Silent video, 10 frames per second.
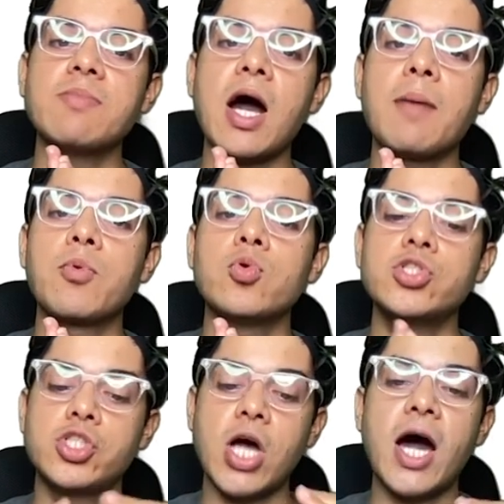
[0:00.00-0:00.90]
में आपको
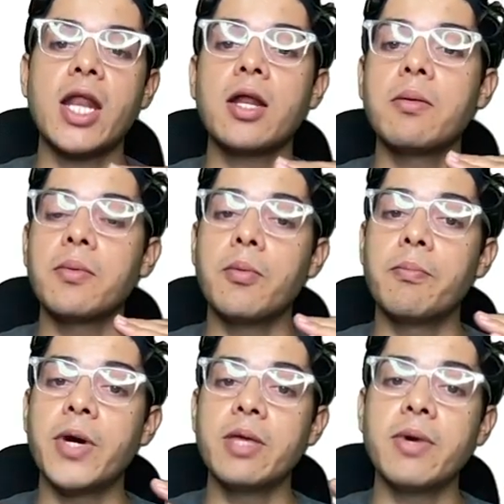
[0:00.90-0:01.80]
चार
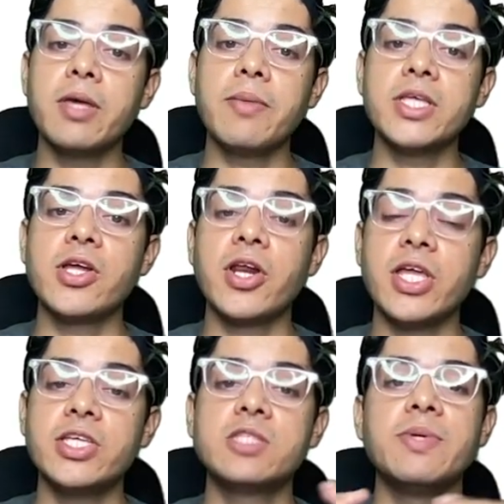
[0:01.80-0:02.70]
बड़ी बड़ी मेजर
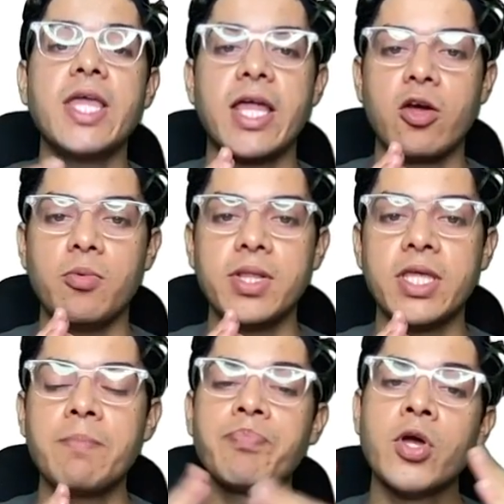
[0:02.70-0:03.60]
रेंजेस भी देखने को
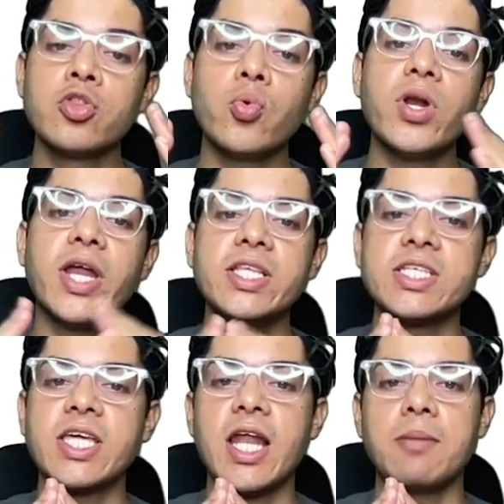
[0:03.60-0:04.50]
मिलती हैं तो उन
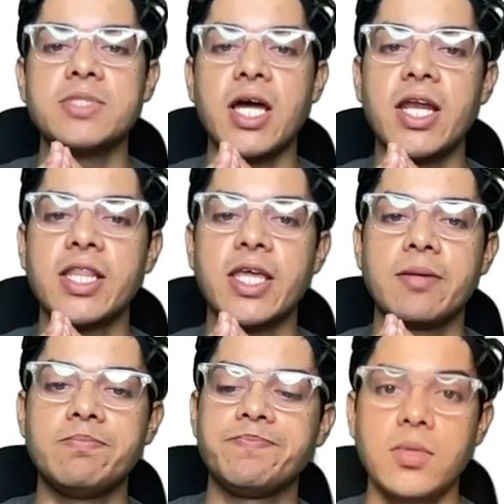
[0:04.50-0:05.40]
रेंजेस के नाम जान लेते
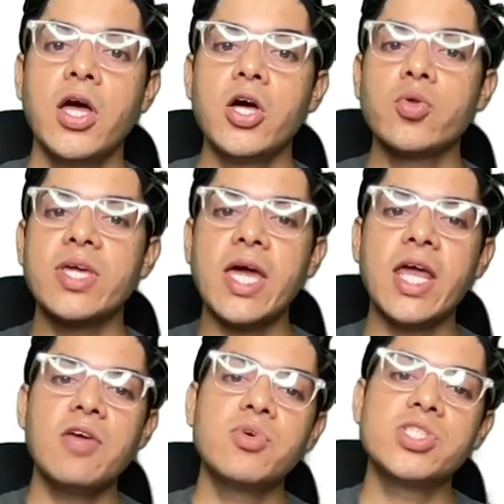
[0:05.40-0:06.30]
हैं तो ये
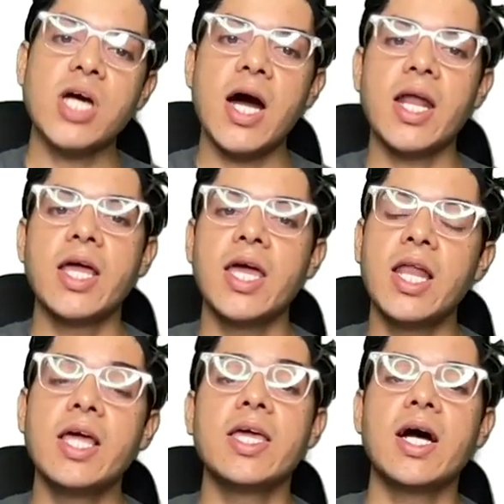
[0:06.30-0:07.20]
रही वो चार
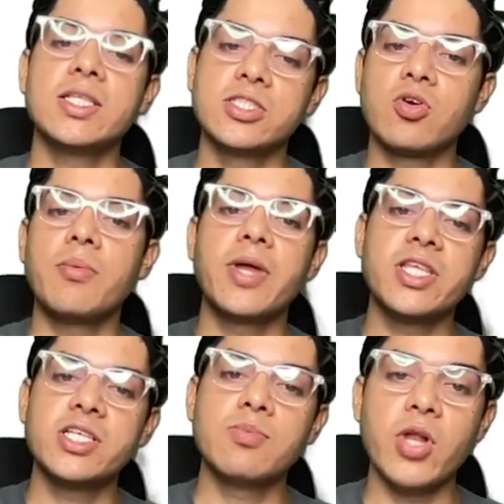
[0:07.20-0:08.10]
हिल या जिसको हम
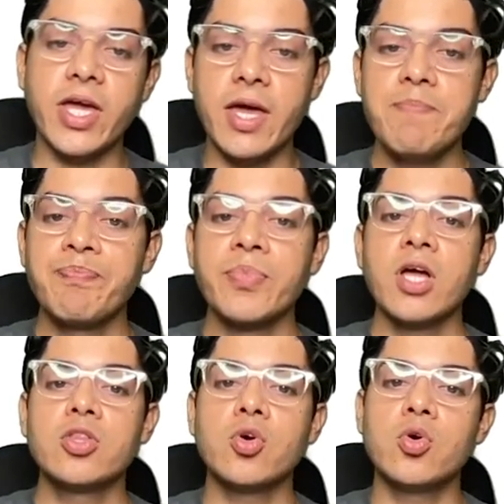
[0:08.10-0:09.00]
रेंजेस बोलेंगे
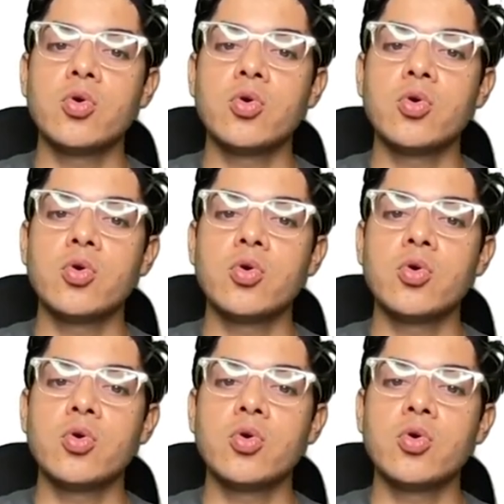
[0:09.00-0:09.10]
तो